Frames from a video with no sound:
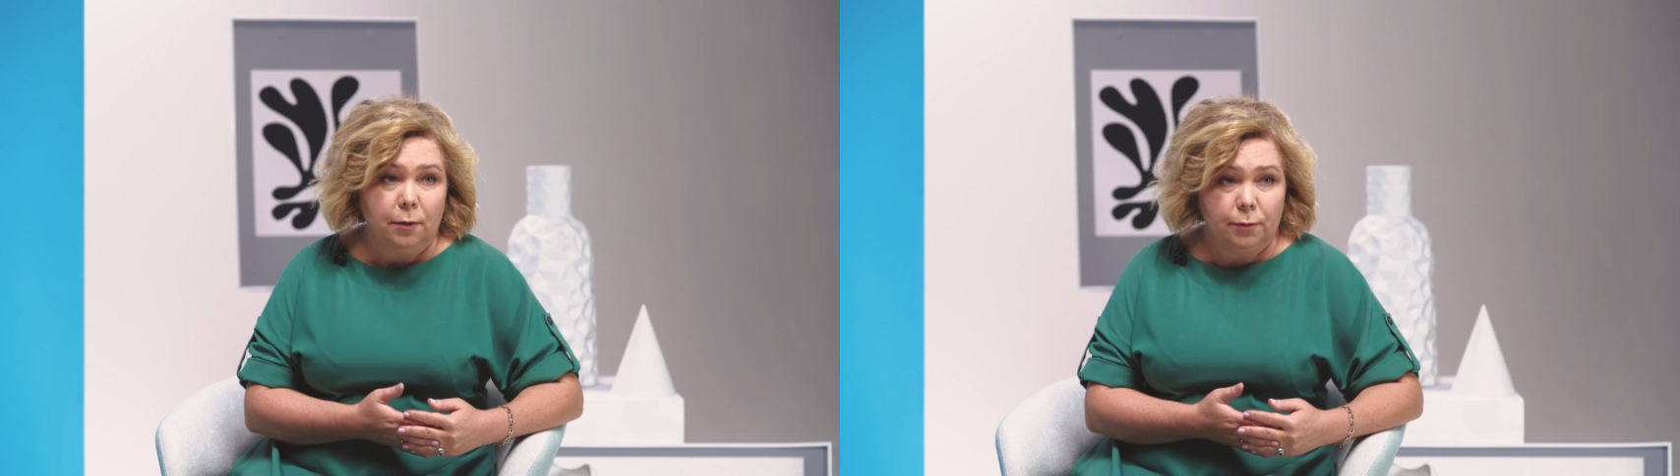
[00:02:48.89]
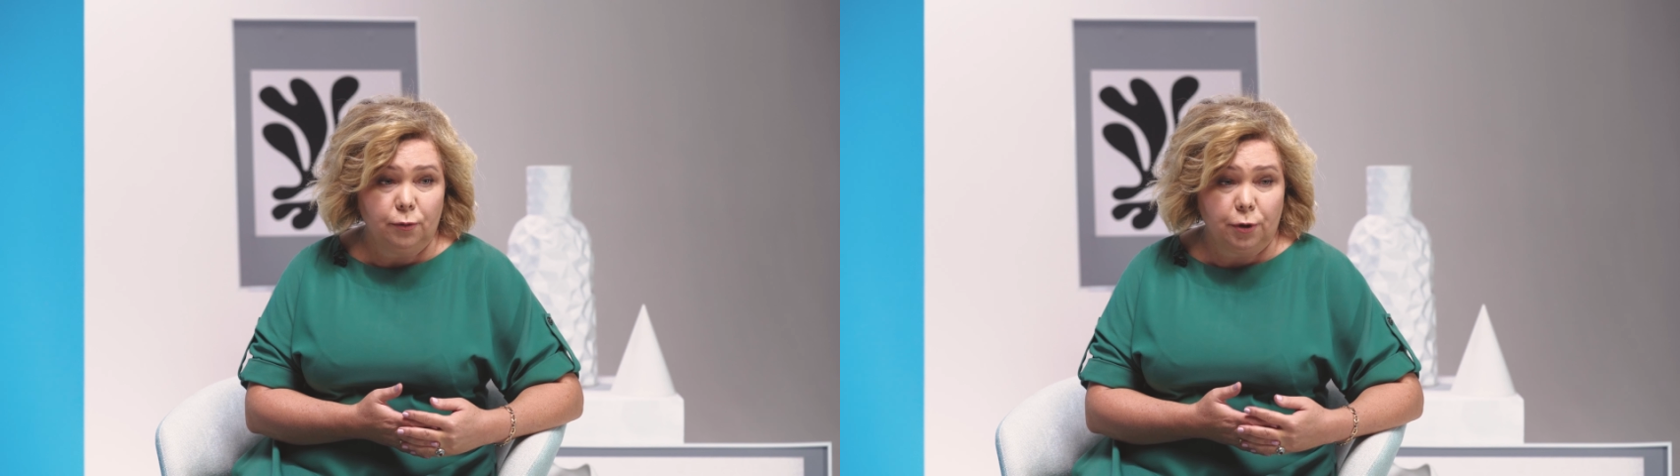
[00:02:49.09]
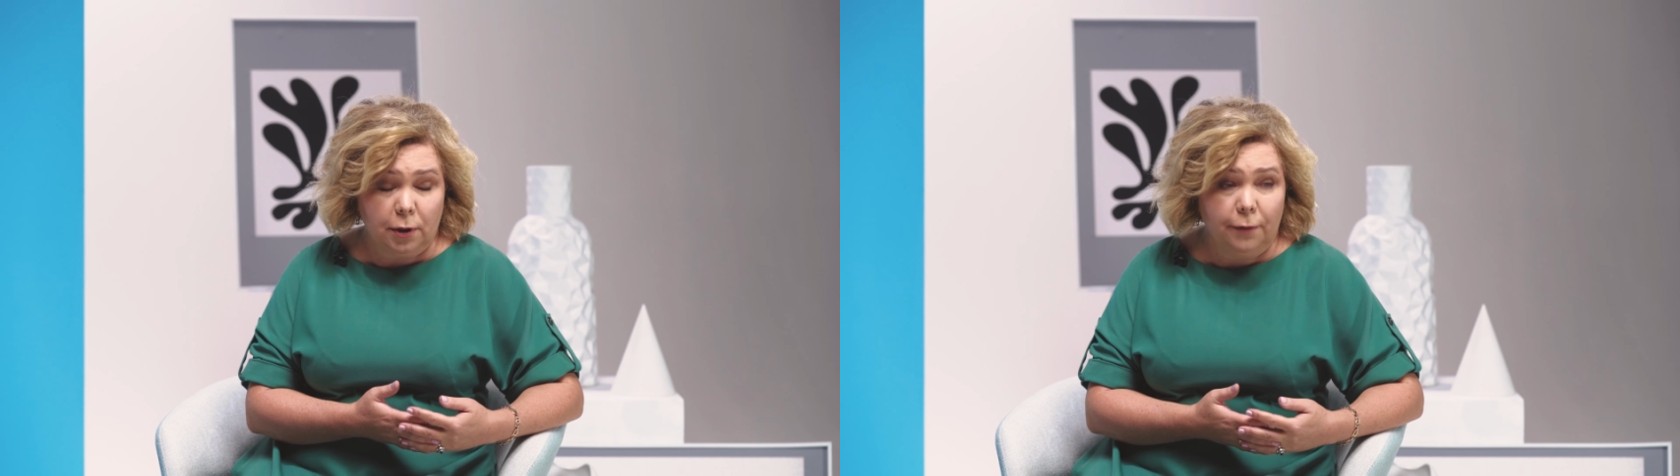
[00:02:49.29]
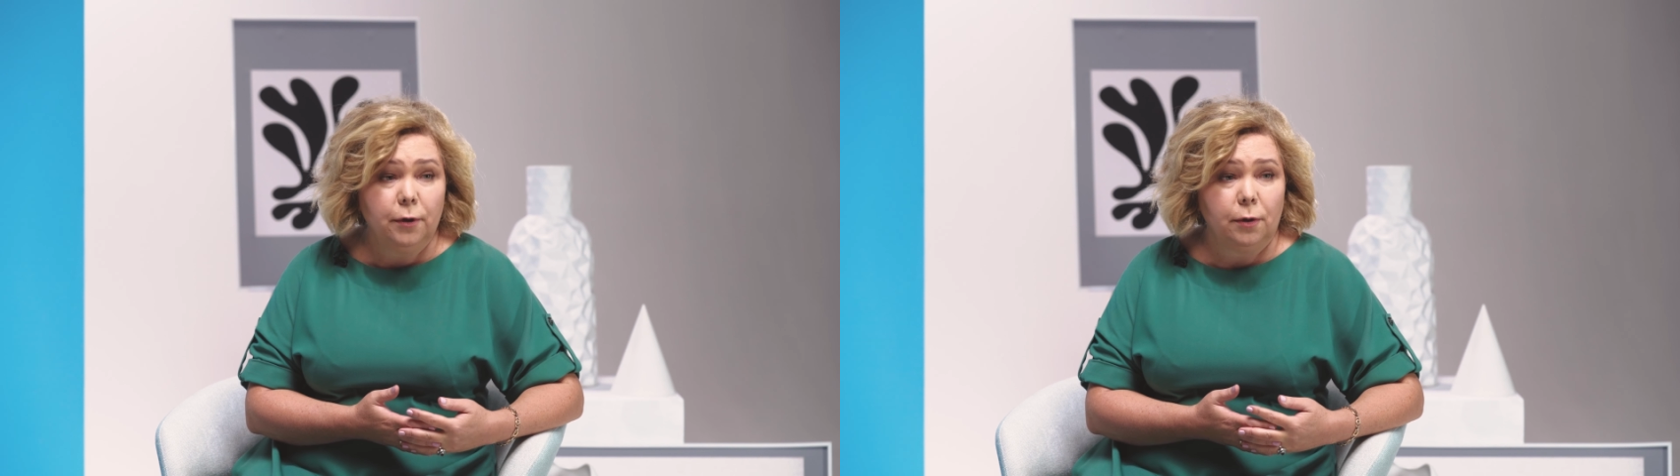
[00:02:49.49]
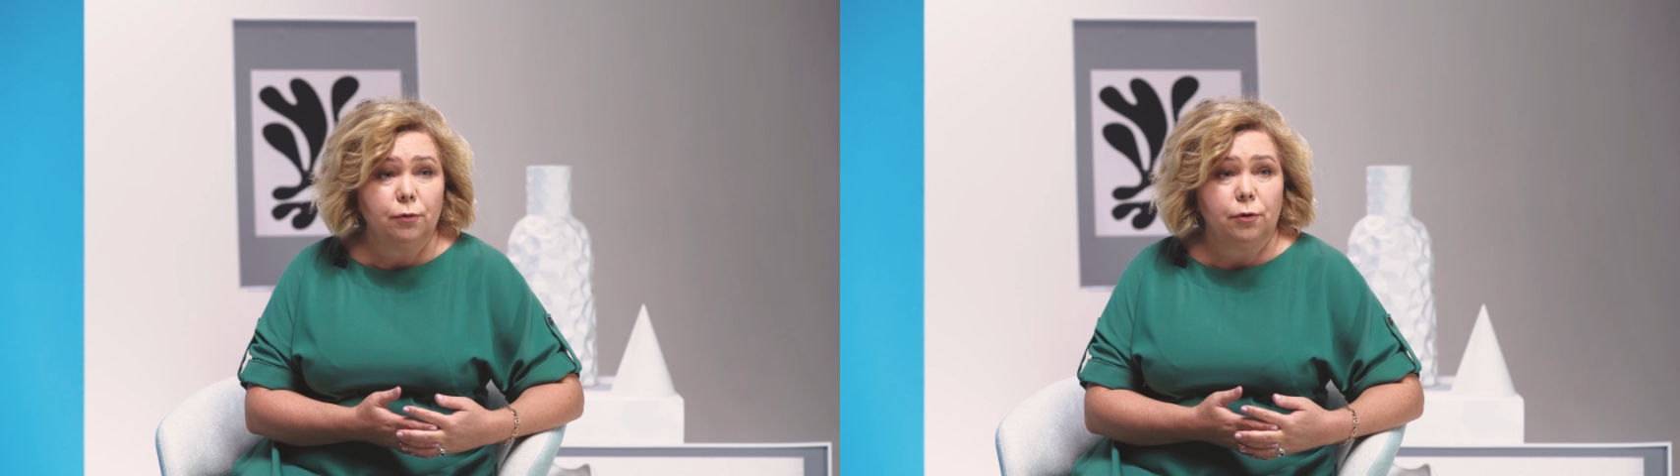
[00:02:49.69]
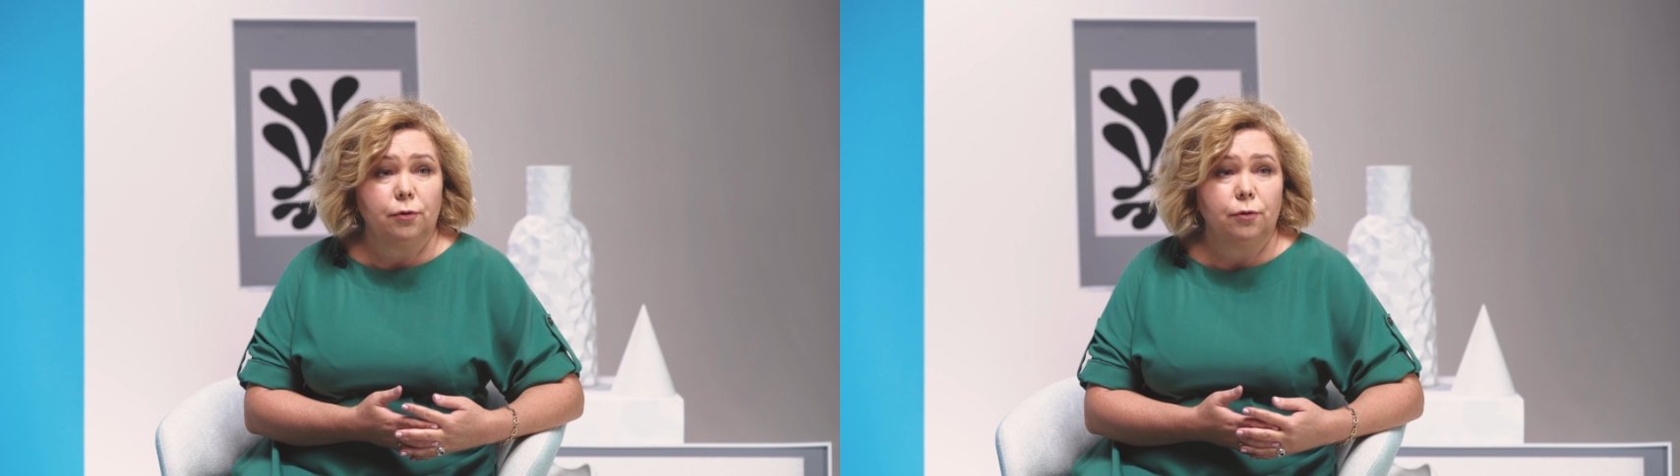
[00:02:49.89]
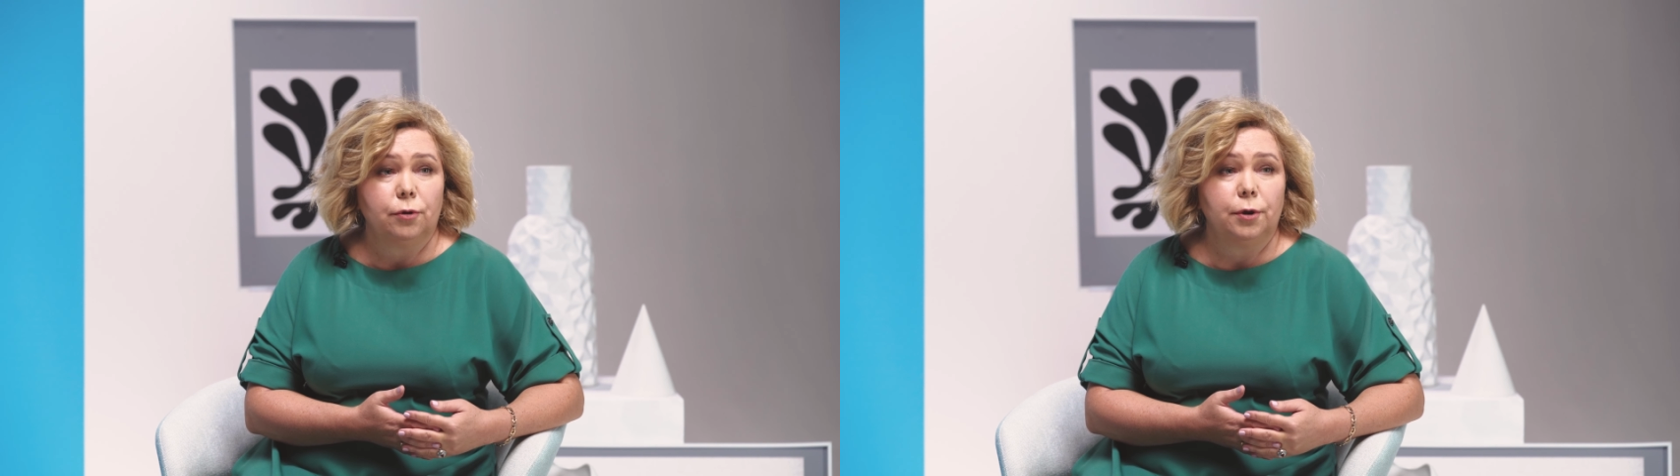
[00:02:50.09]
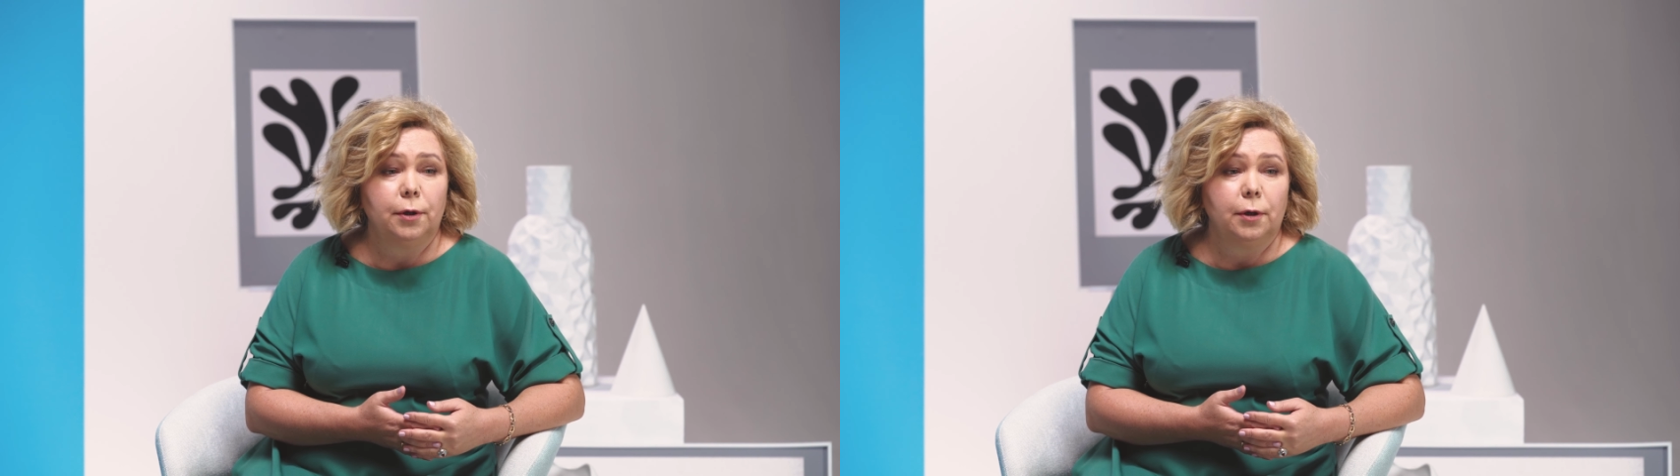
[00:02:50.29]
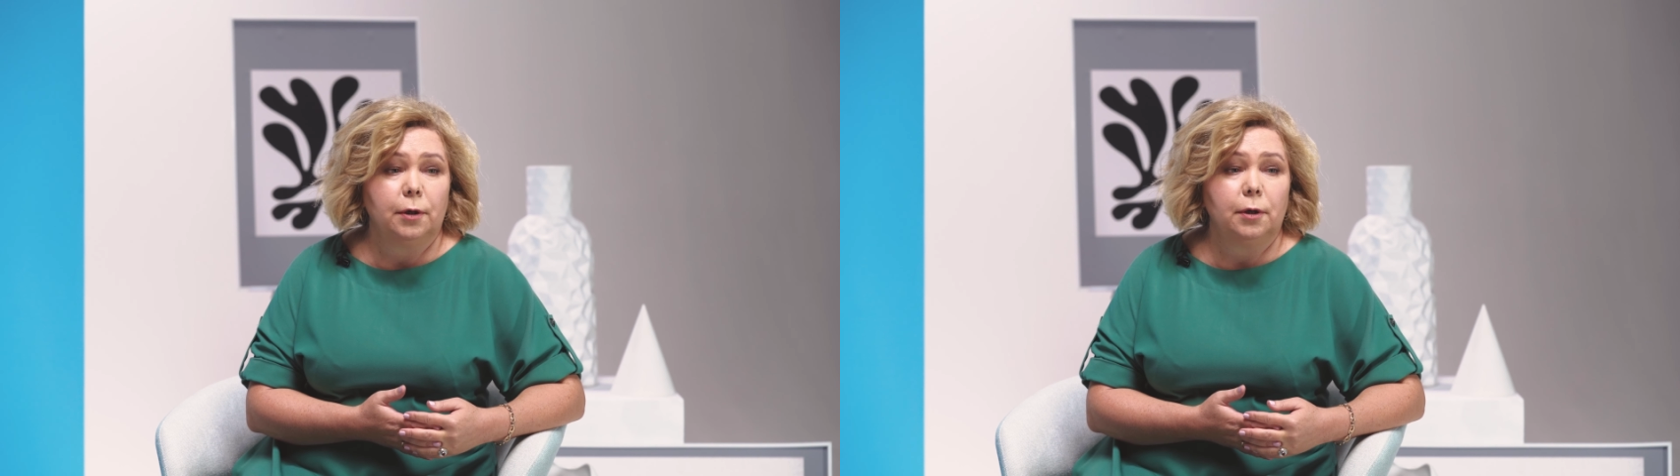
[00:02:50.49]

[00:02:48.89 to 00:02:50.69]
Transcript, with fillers: Потому что главная работа художника –